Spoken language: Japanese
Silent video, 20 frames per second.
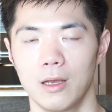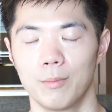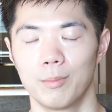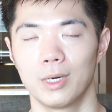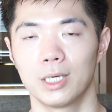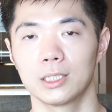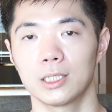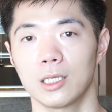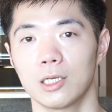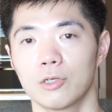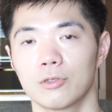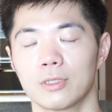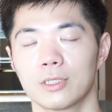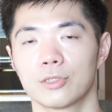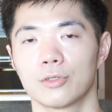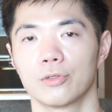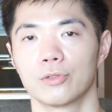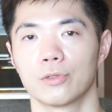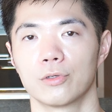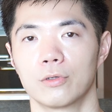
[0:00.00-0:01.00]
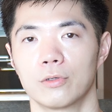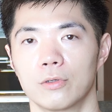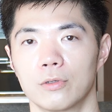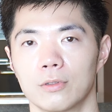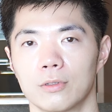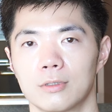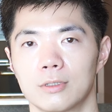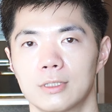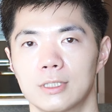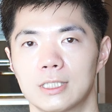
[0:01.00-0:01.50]
なのでそ
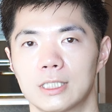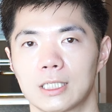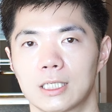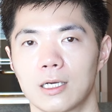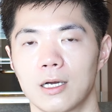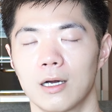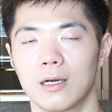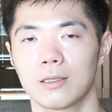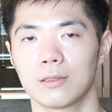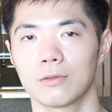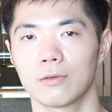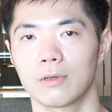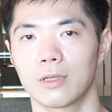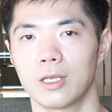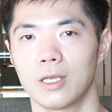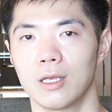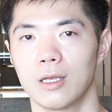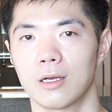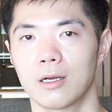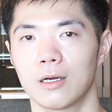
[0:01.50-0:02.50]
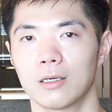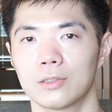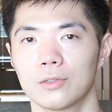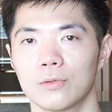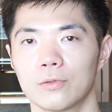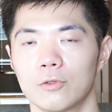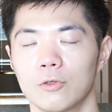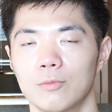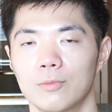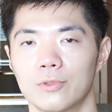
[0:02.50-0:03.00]
の時間の経過
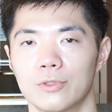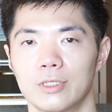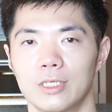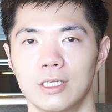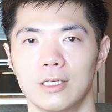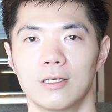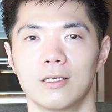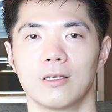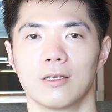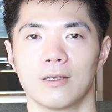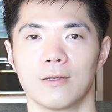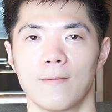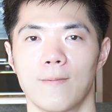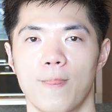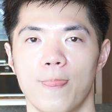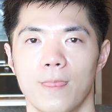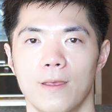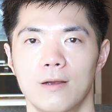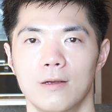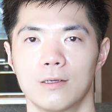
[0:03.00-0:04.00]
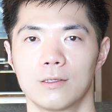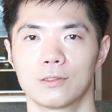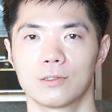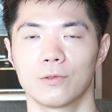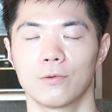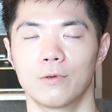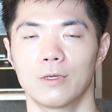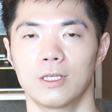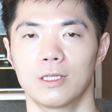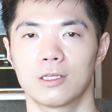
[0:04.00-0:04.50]
とともに
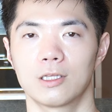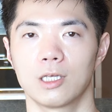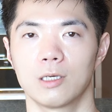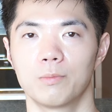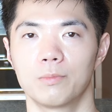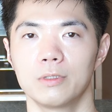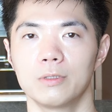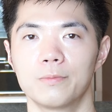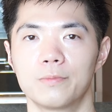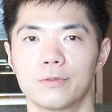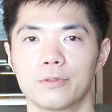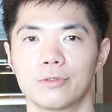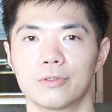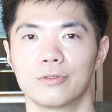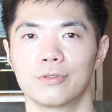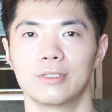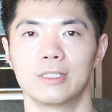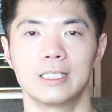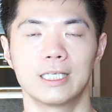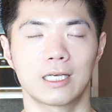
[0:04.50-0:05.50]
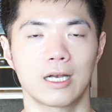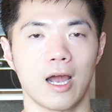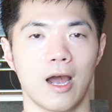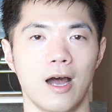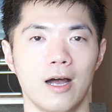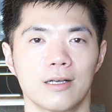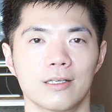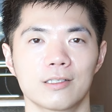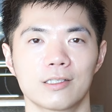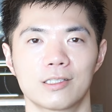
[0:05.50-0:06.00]
そういった部分に
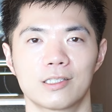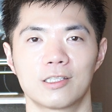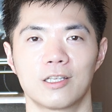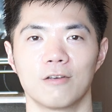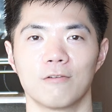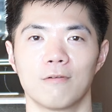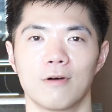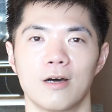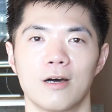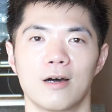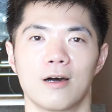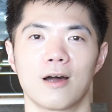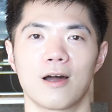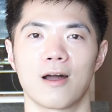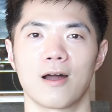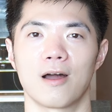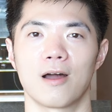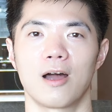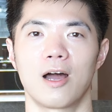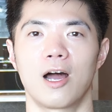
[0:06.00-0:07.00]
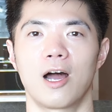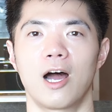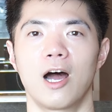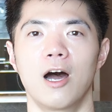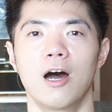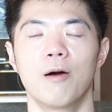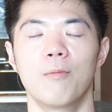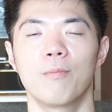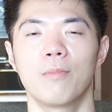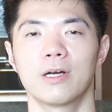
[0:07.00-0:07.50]
関しては
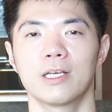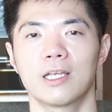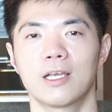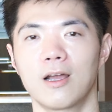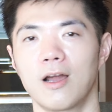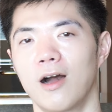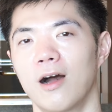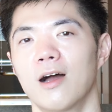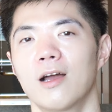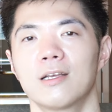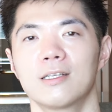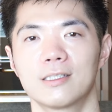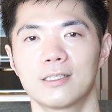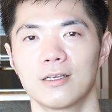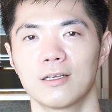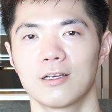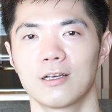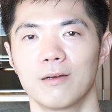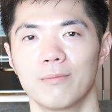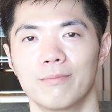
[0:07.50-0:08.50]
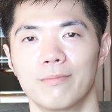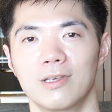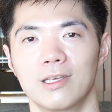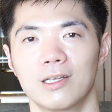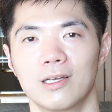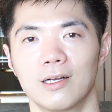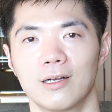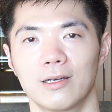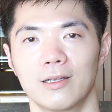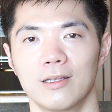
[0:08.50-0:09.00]
あんまり改善が
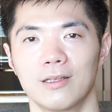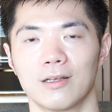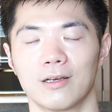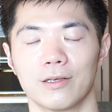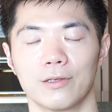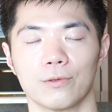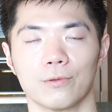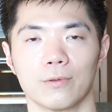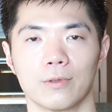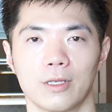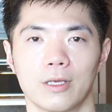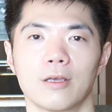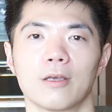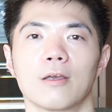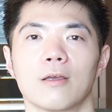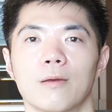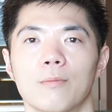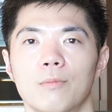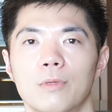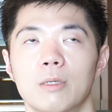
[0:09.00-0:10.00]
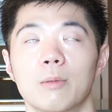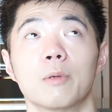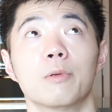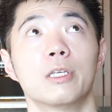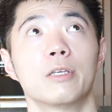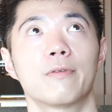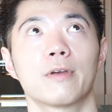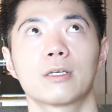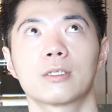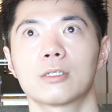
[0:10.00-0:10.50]
見られないので、今
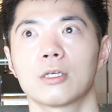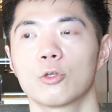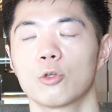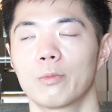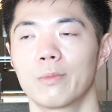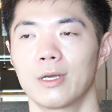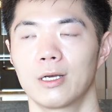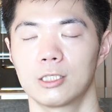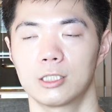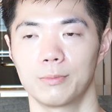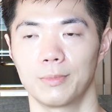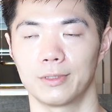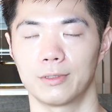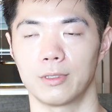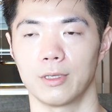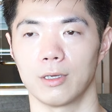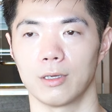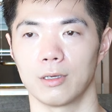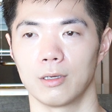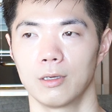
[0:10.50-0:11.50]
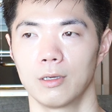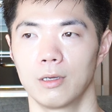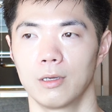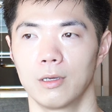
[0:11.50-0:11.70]
イフェクサー飲み始めて